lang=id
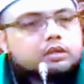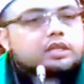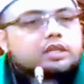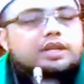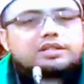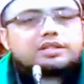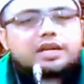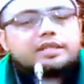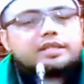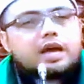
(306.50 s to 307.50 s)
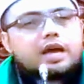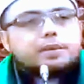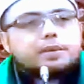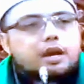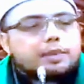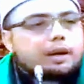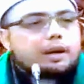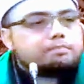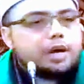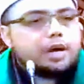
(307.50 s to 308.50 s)
Setelah Sayyidina Bilal bin
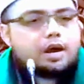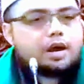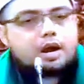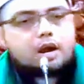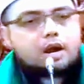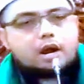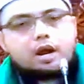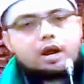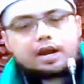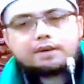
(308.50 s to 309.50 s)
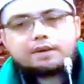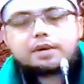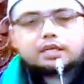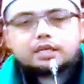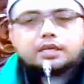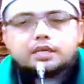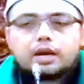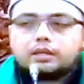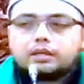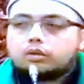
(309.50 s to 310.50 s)
Rabbah lama
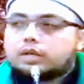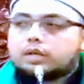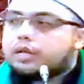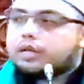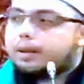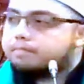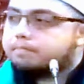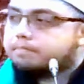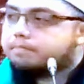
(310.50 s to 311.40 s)
tinggal di kota Sam,